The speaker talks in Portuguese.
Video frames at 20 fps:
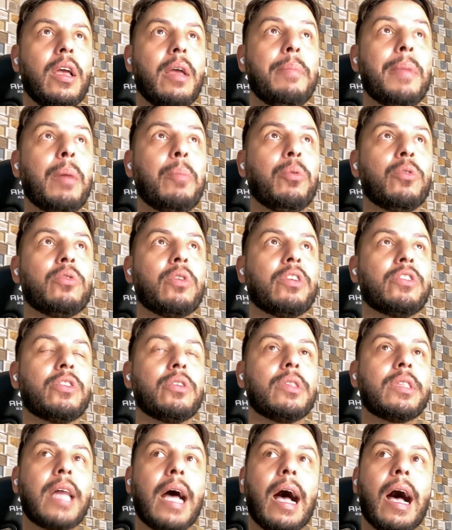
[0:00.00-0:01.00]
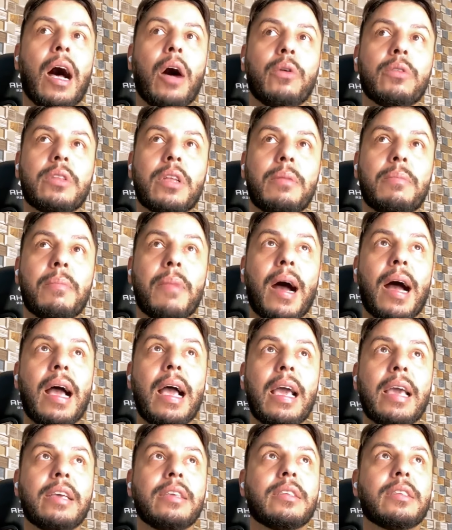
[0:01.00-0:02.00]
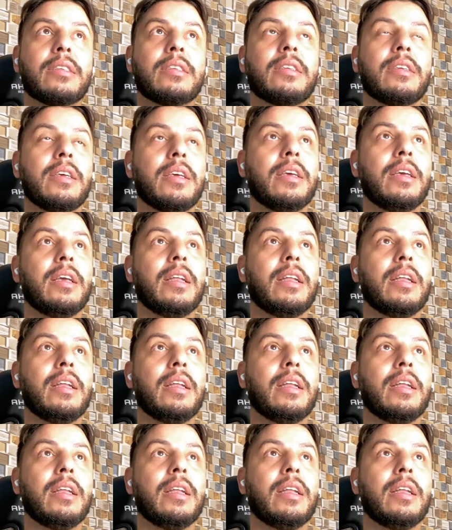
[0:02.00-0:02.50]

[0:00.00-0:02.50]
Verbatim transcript: minha pontuação está alta, mas